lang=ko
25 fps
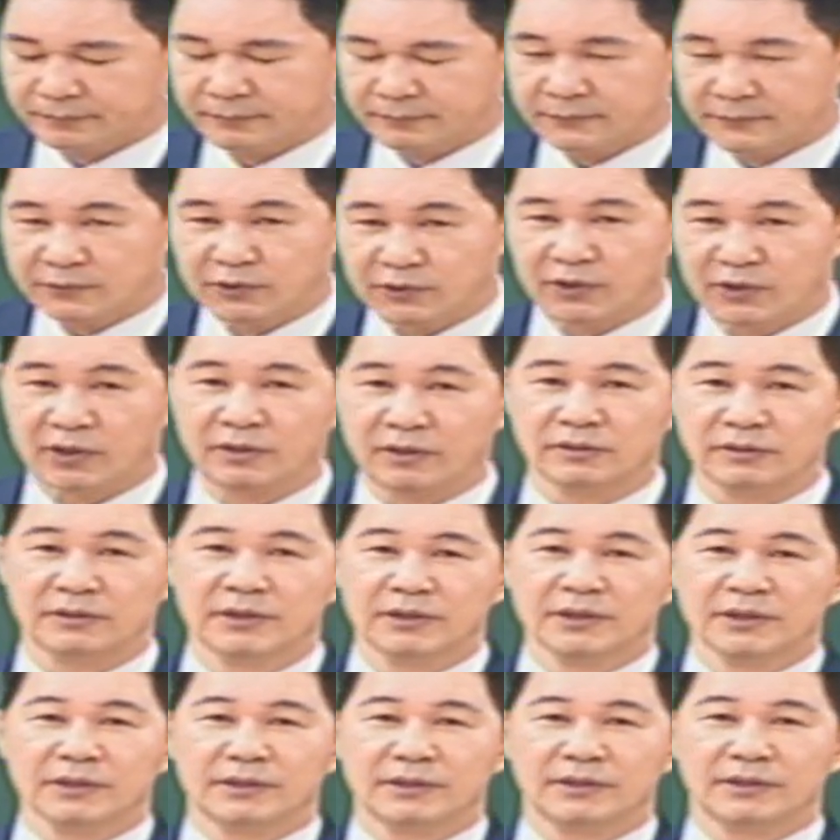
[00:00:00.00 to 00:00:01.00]
그 나는
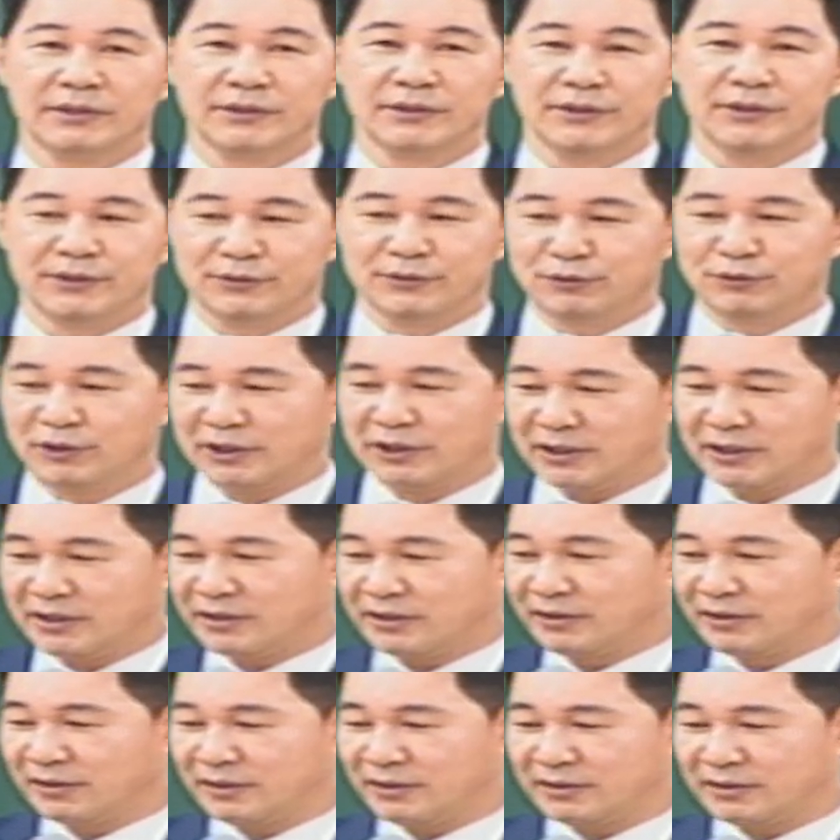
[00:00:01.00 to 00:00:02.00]
누가 나한테
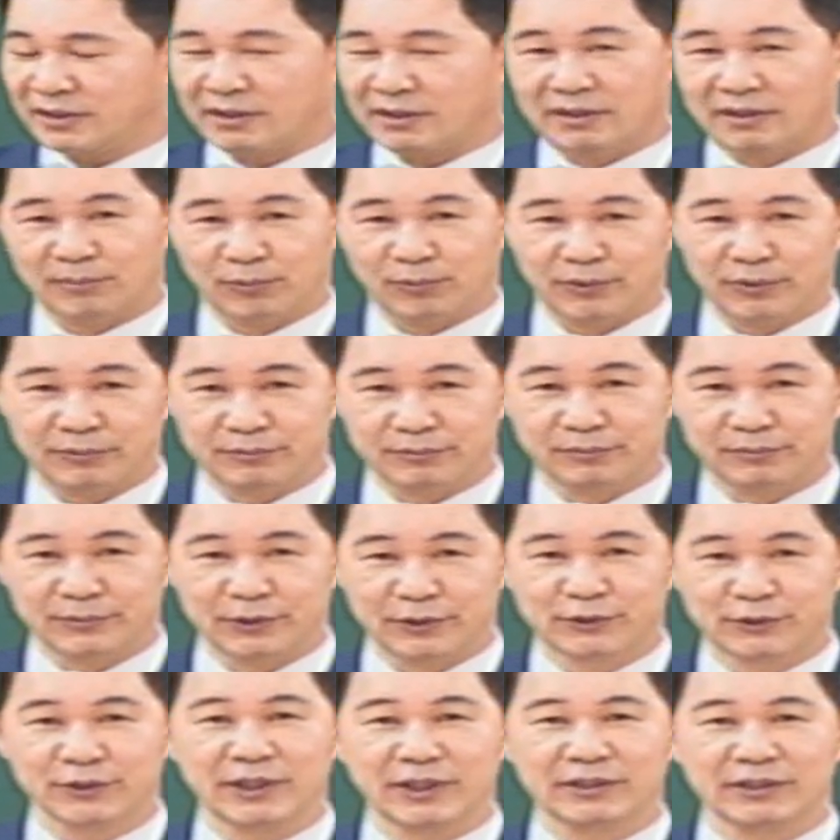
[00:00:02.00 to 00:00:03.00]
글을 탁 한 번.
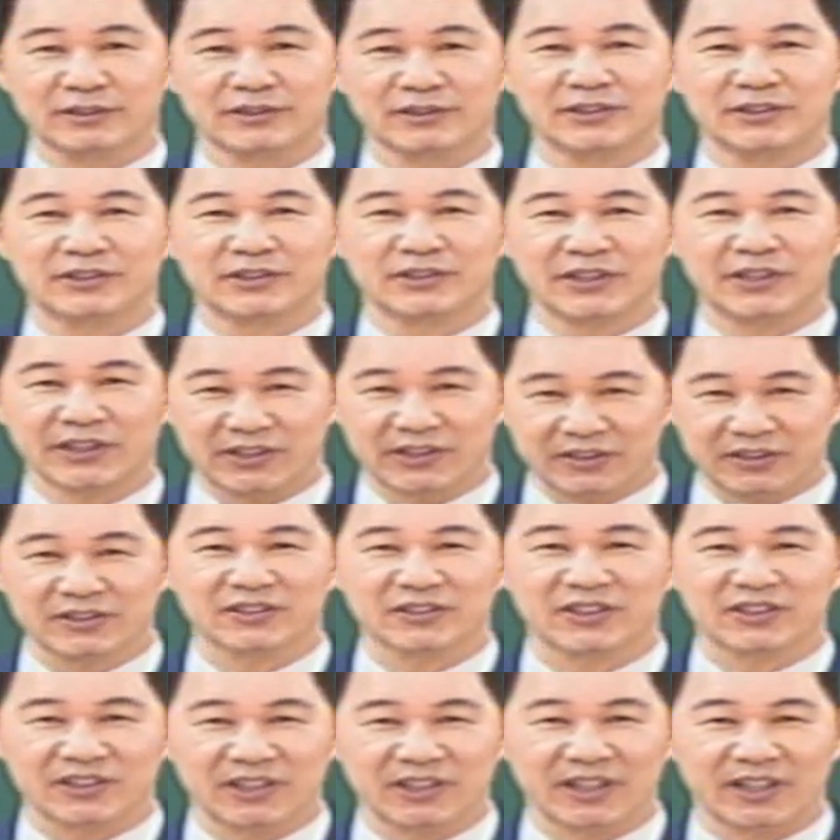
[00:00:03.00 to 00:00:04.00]
전에 책
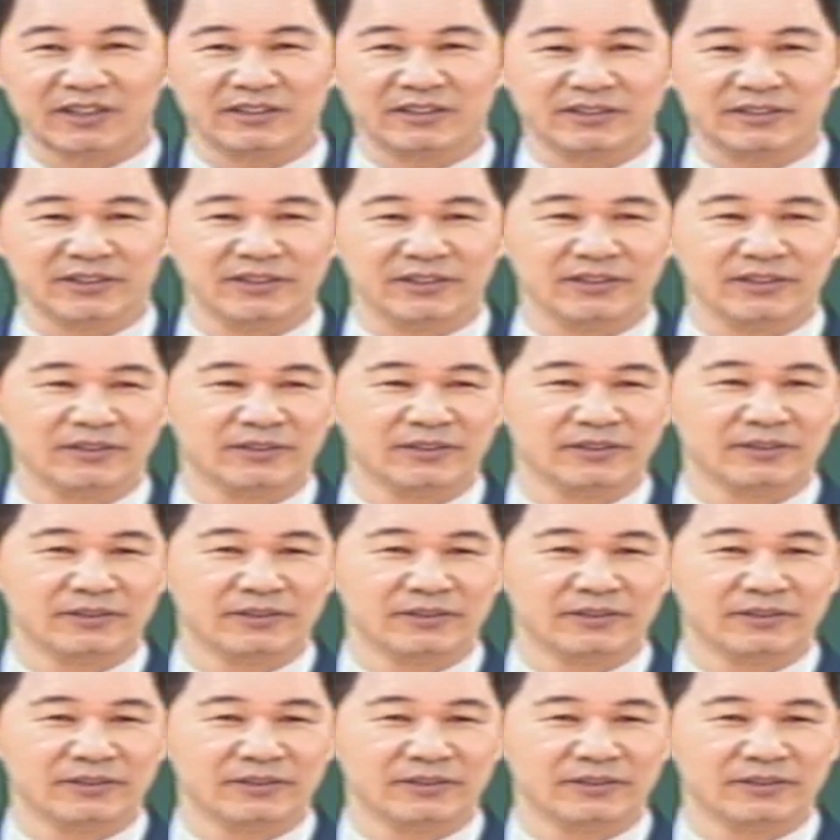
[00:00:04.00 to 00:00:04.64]
읽었던 얘기거든요.